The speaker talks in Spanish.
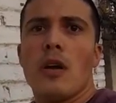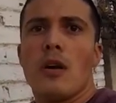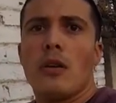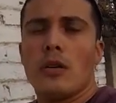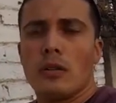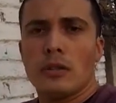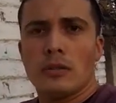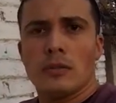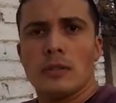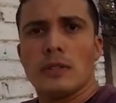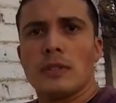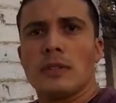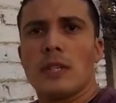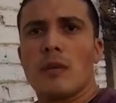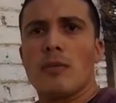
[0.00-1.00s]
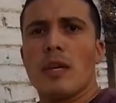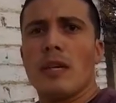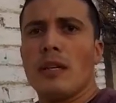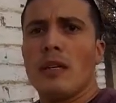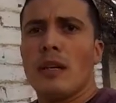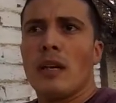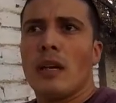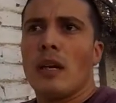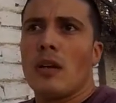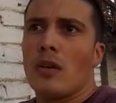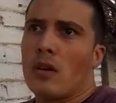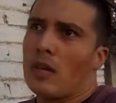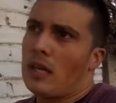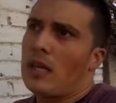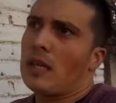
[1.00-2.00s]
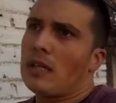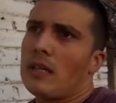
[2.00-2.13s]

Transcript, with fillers: o también los ya